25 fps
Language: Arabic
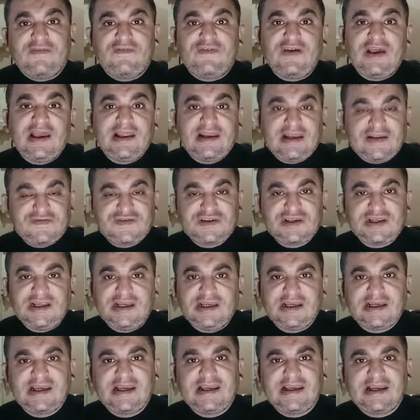فنفس
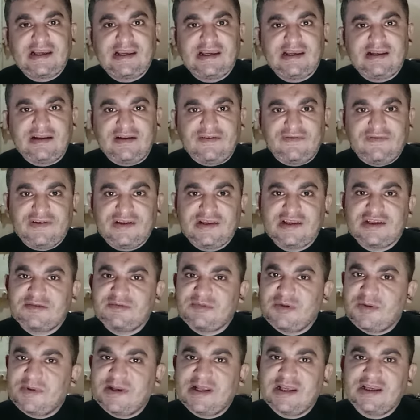الحكايه كده في ناس
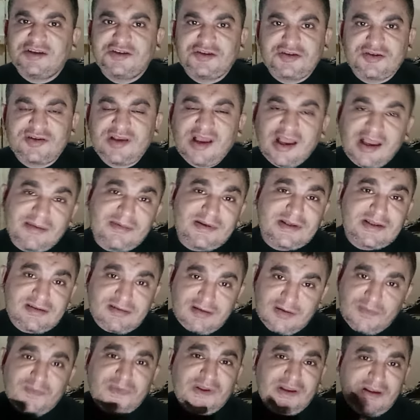ما بداتش صح بس
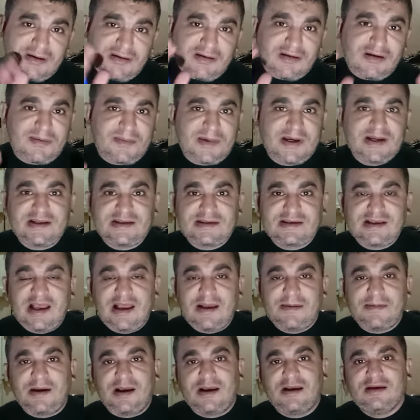ربنا كرمها
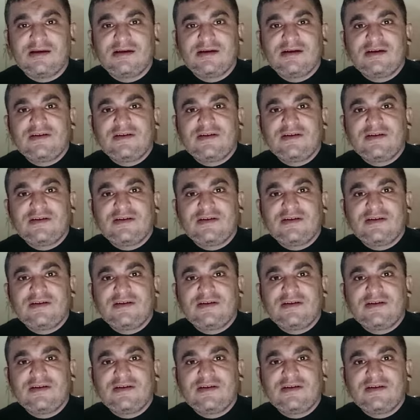رزقها بقى